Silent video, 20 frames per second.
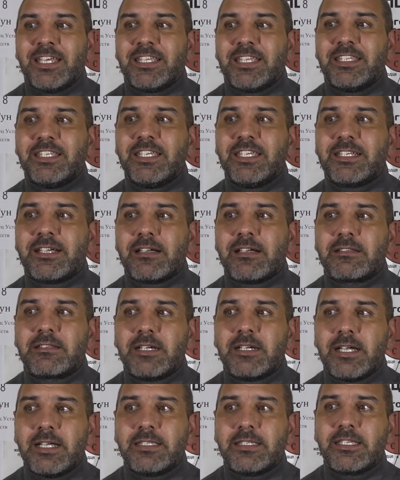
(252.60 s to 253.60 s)

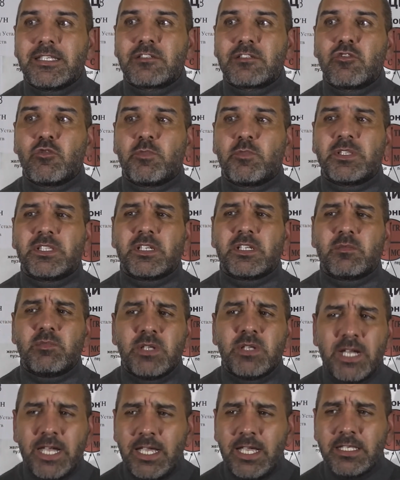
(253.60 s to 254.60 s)
никогда не
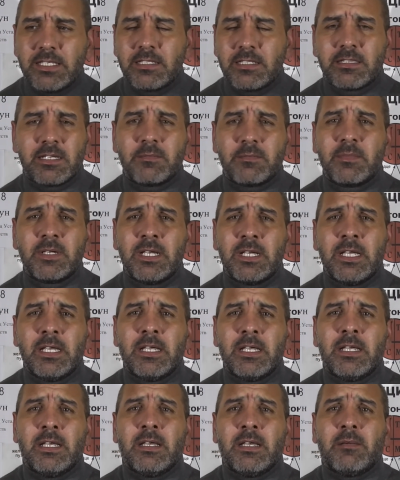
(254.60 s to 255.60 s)
злоупотребляйте там
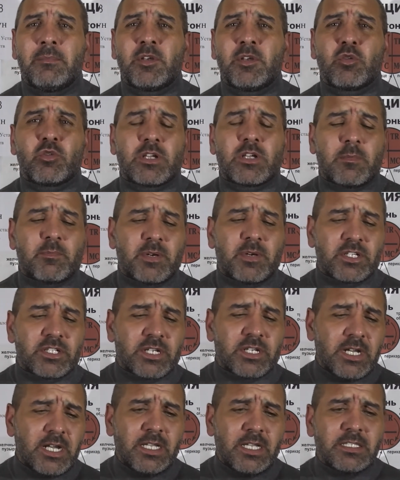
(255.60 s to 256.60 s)
при
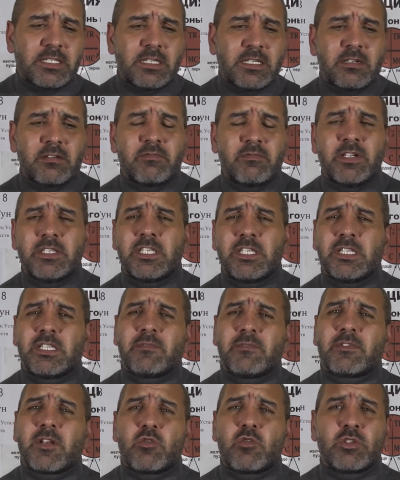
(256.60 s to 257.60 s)
рукопожатии, войти там
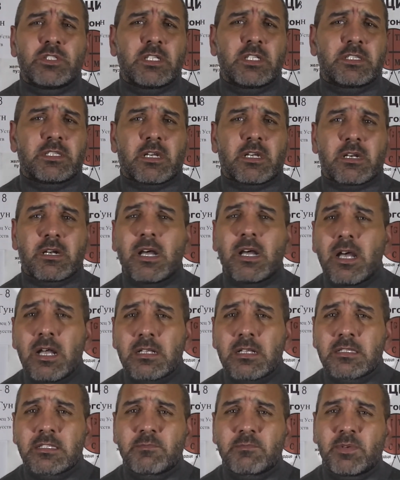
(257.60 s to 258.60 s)
в какой-то
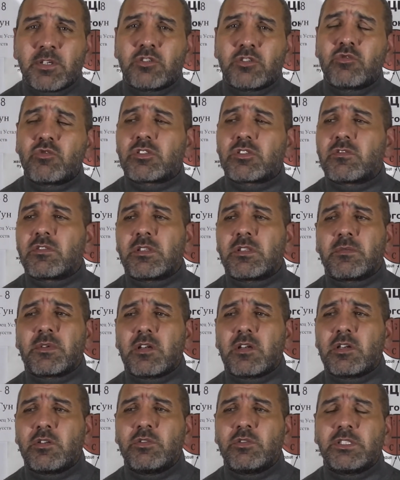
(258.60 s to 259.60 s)
транс, почувствовать там,
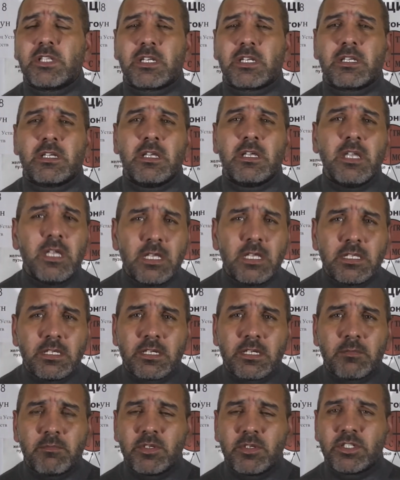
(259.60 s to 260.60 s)
какую
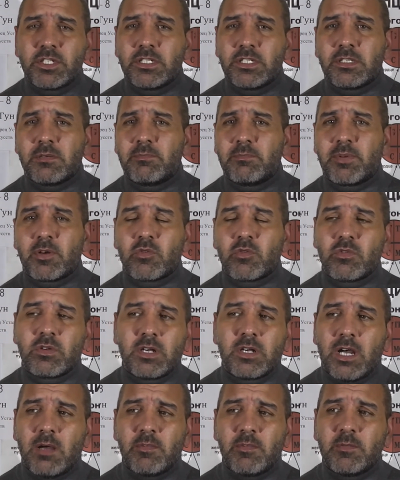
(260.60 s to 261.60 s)
энергетика бежит там по
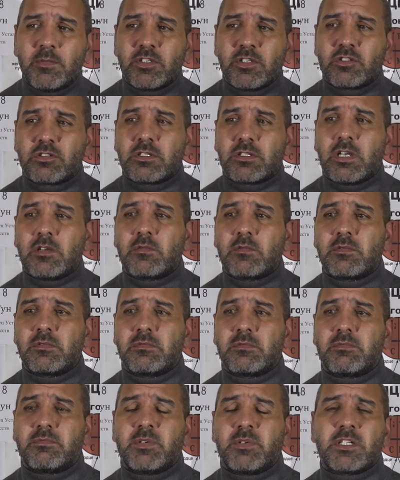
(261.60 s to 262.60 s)
рукам, либо как
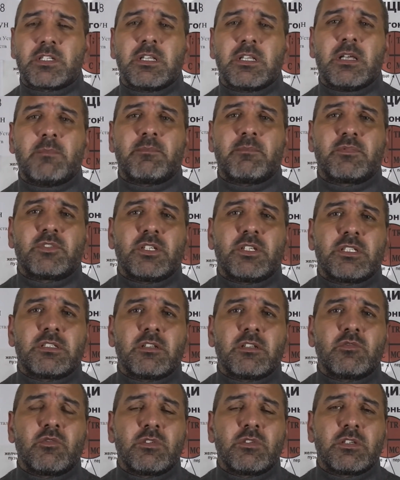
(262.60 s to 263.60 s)
э, пошла через
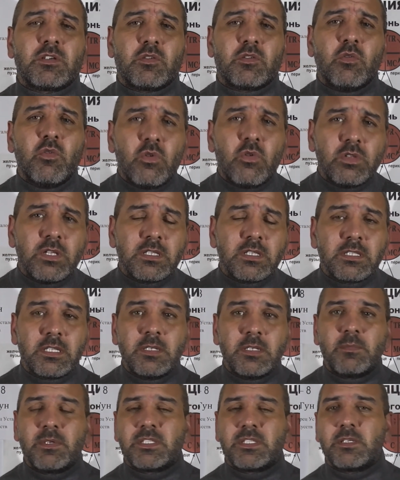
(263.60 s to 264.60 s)
ладонь холодно,
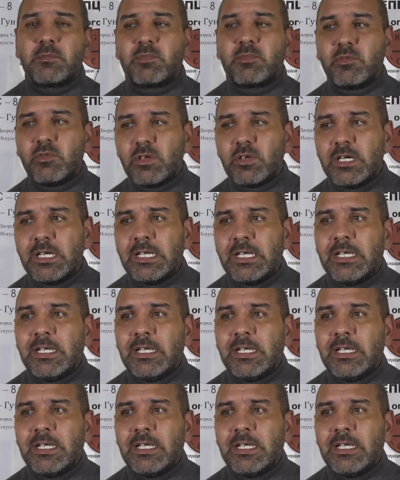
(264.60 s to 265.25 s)
либо тепло.